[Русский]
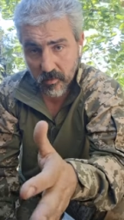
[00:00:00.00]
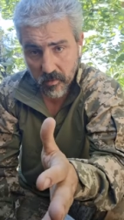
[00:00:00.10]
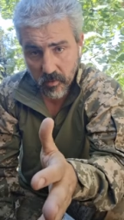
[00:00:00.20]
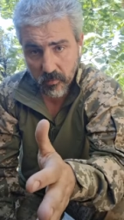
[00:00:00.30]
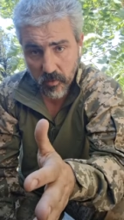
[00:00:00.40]

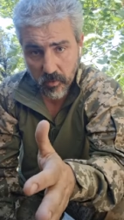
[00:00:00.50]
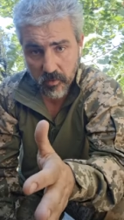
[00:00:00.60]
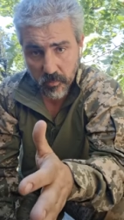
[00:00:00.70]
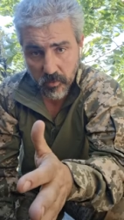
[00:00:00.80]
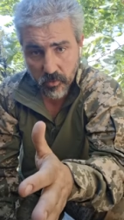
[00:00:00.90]
Я вильно
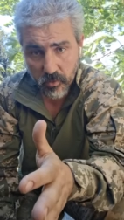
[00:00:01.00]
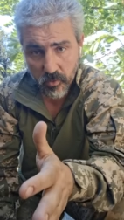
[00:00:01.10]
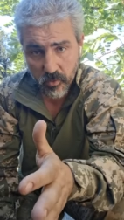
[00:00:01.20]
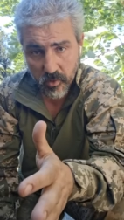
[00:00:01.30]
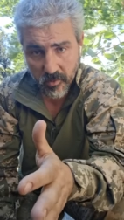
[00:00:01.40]

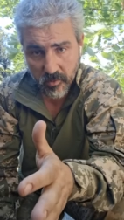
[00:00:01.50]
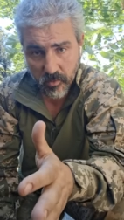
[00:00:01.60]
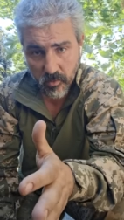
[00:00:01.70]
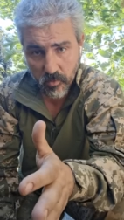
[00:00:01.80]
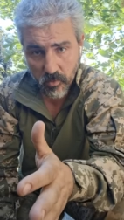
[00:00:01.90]
спілкуюся
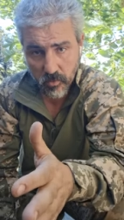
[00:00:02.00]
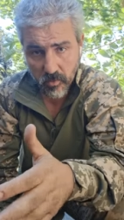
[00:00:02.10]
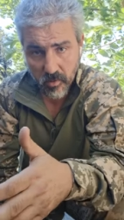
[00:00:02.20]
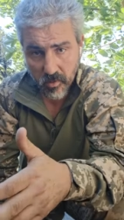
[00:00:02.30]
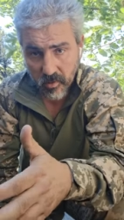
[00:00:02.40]
украинской
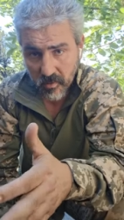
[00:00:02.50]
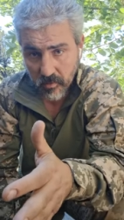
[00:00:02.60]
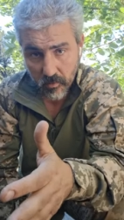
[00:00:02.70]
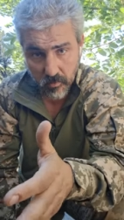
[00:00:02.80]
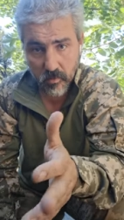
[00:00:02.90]
мовою, але
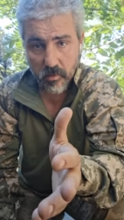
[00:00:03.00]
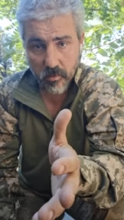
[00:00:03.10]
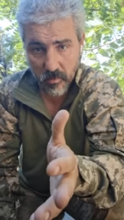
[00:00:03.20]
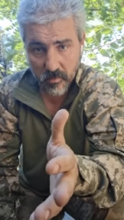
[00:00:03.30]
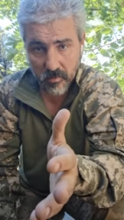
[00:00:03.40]

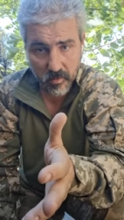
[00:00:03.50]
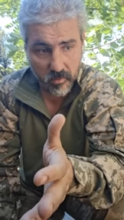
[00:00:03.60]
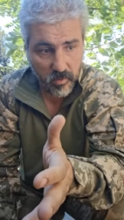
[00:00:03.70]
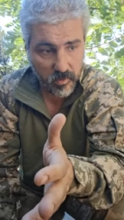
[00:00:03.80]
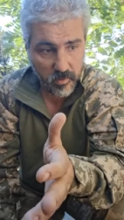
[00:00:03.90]
and
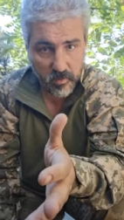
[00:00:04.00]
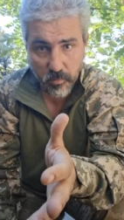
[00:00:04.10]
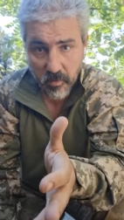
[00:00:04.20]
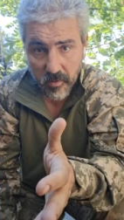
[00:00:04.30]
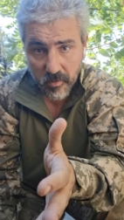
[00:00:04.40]
I can
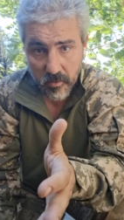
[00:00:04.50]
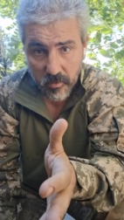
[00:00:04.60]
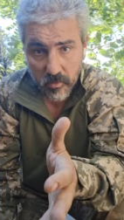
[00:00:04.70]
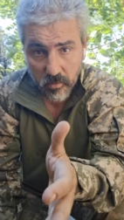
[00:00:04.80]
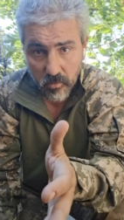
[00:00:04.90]
speak
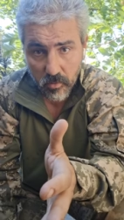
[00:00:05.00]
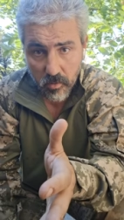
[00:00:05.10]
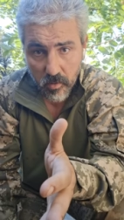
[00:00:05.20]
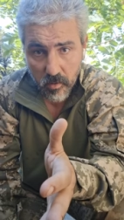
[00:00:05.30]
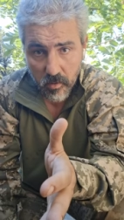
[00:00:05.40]
English too,
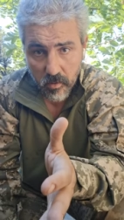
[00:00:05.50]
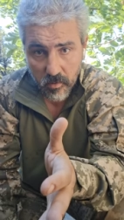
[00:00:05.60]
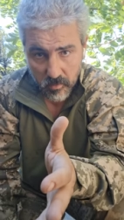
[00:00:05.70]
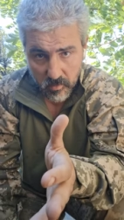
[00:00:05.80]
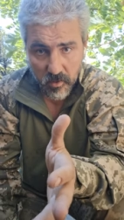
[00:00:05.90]

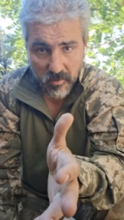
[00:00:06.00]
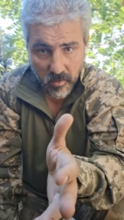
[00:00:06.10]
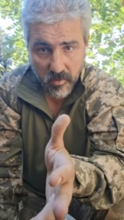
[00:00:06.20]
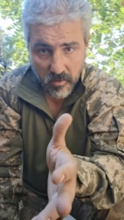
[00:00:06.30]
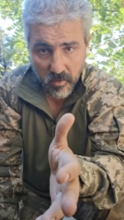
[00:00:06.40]
just a
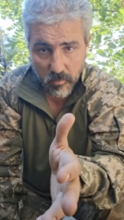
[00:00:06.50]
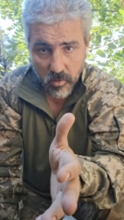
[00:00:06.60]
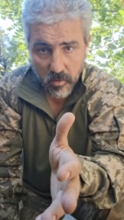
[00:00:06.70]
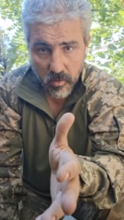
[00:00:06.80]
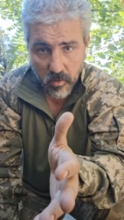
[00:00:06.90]
little bit.